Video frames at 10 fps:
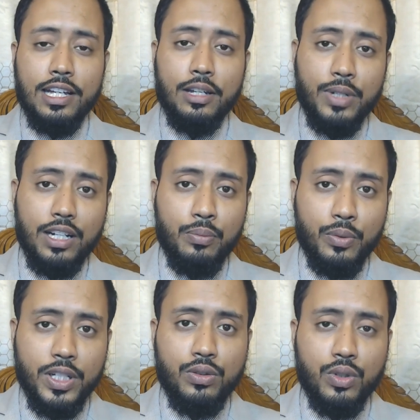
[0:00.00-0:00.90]
কেমিক্যাল
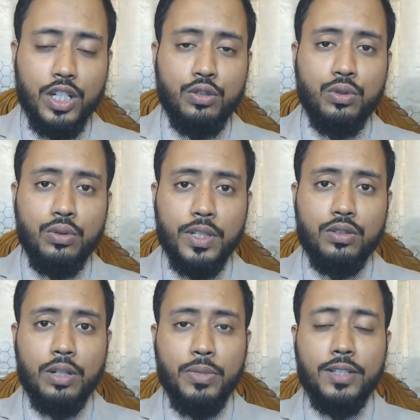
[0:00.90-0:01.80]
প্রবেশ করলে শুধুমাত্র
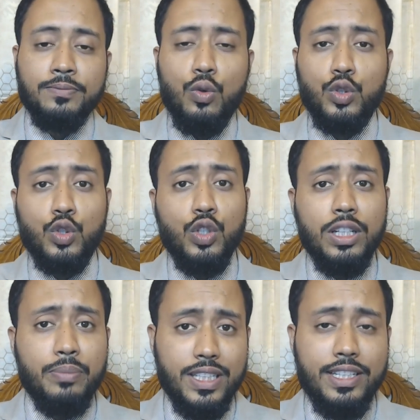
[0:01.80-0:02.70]
আপনার ওজনই
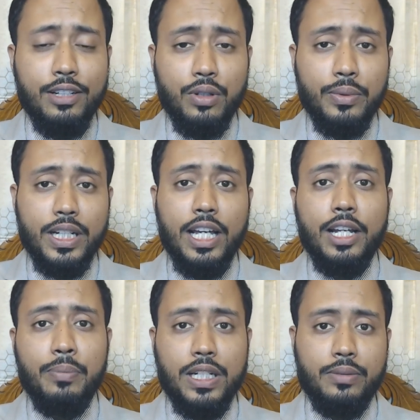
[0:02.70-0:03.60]
বৃদ্ধি করবে না
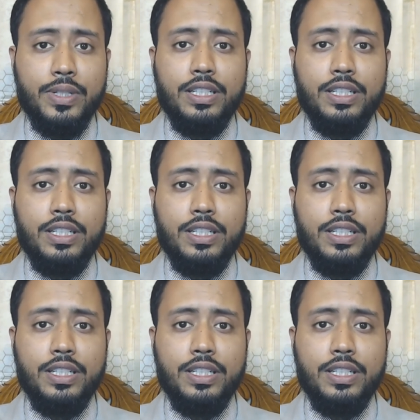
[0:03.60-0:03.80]
এর পাশাপাশি